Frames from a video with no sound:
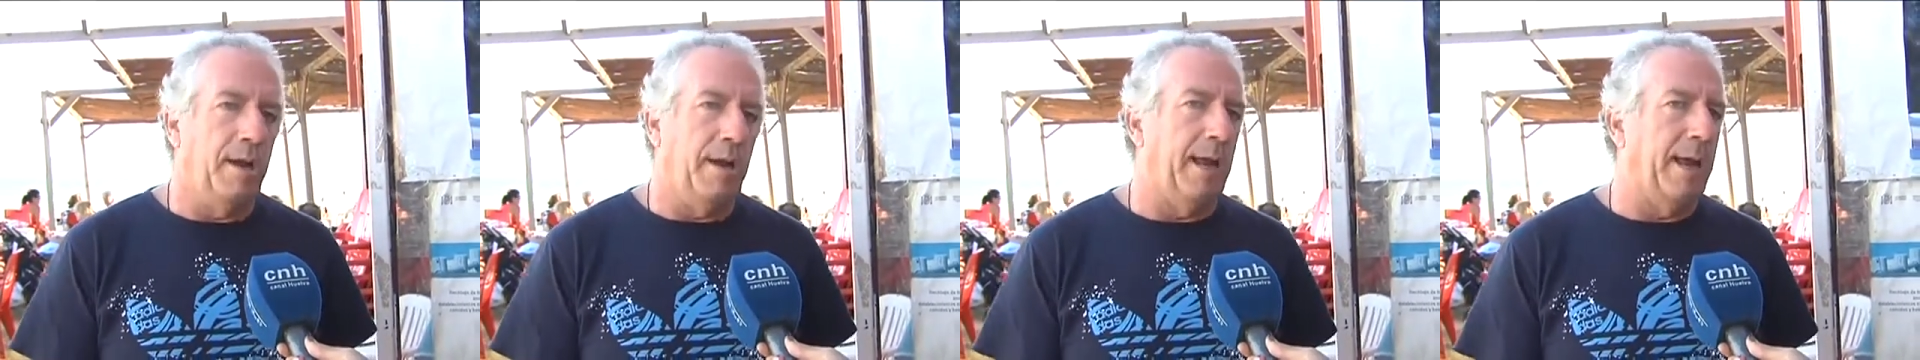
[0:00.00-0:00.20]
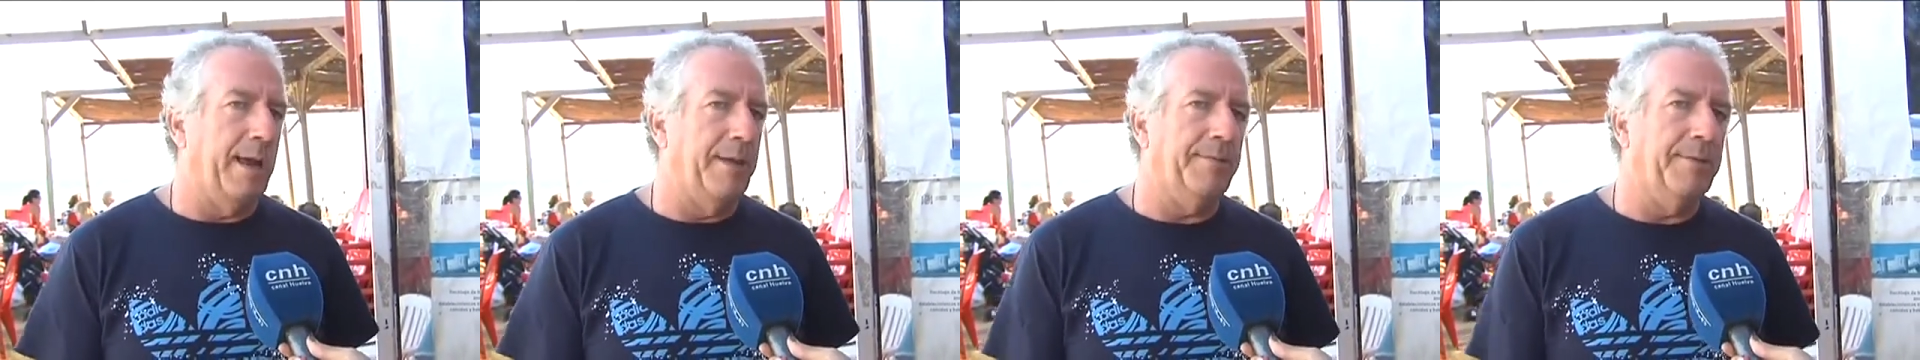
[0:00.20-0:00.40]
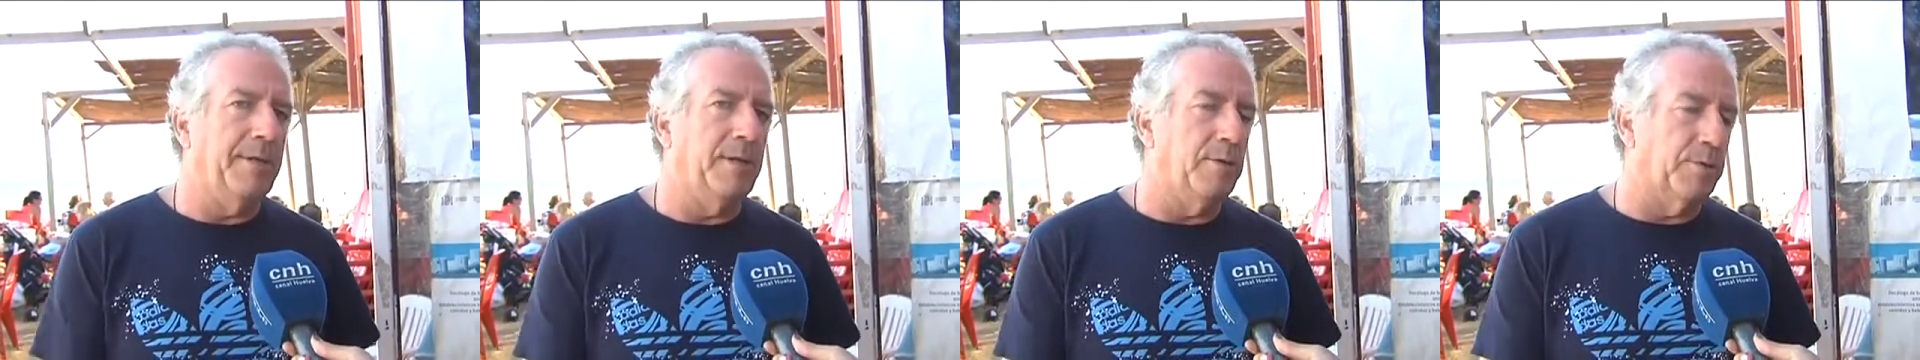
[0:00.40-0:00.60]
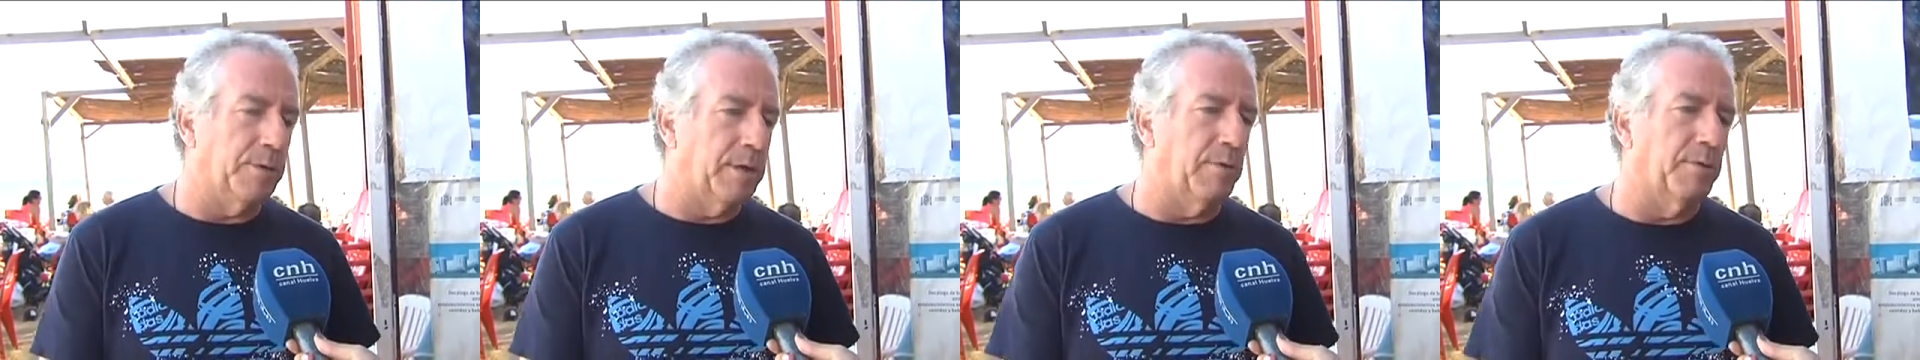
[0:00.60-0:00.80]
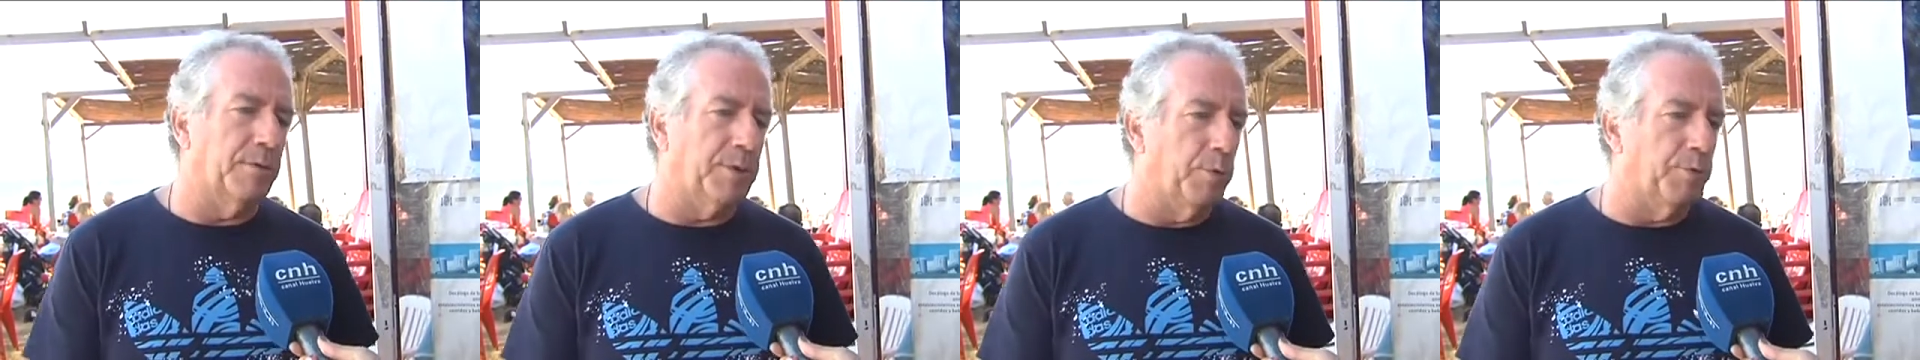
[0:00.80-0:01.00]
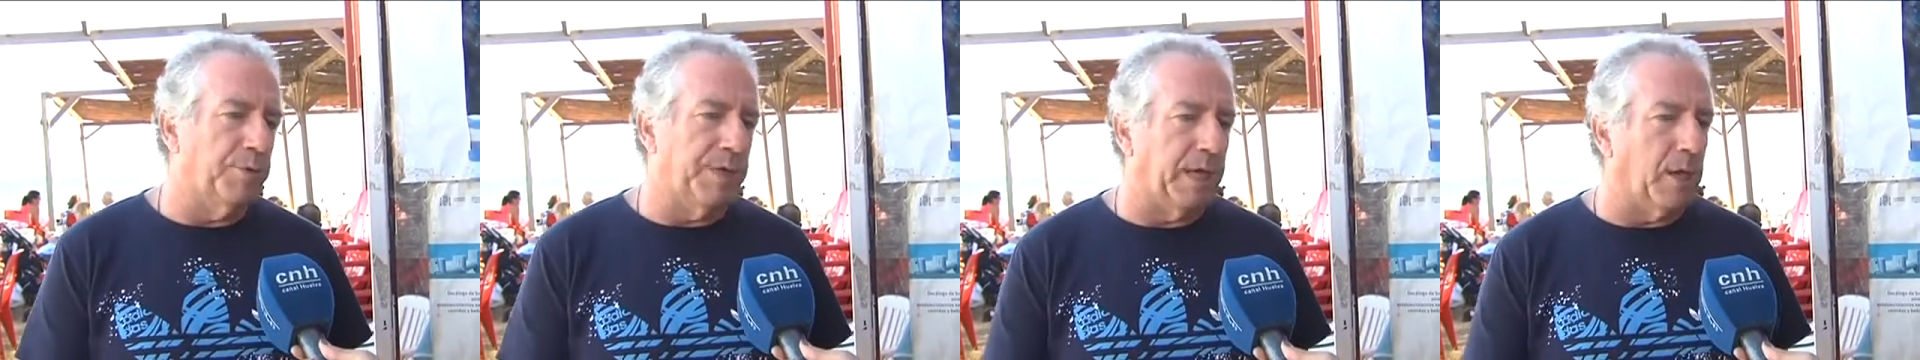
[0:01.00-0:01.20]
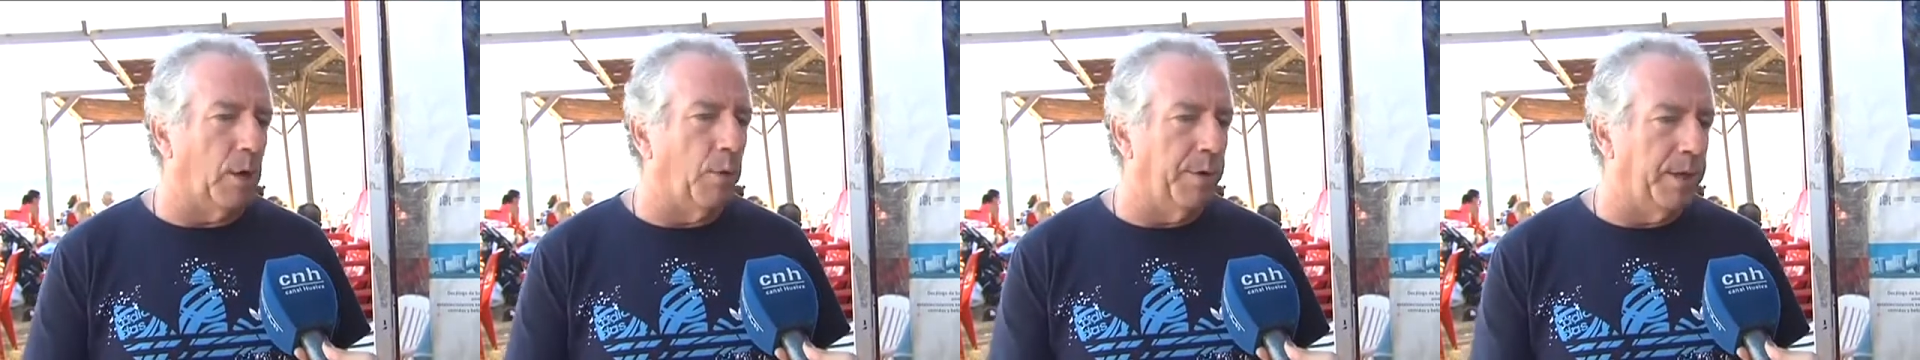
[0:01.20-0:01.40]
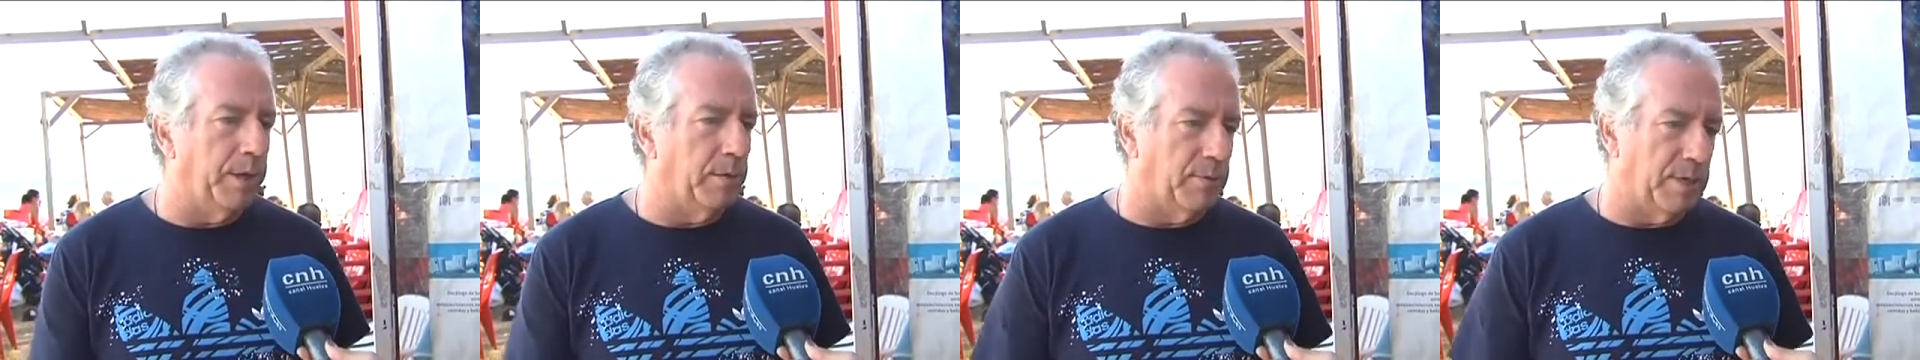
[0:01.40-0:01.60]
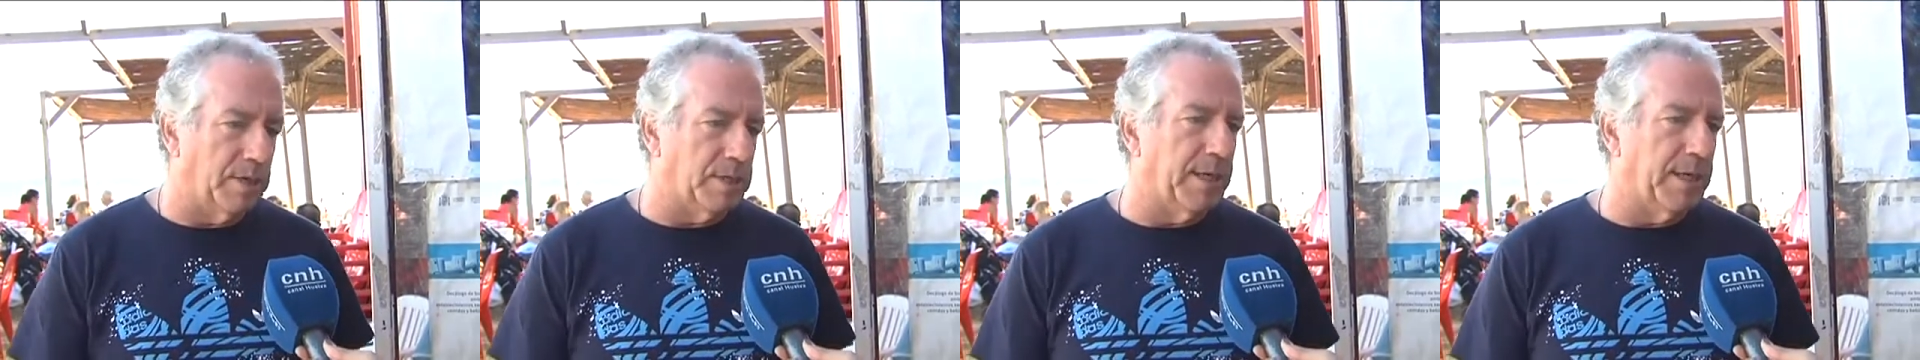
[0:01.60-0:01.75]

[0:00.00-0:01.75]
la gente, yo tengo que un que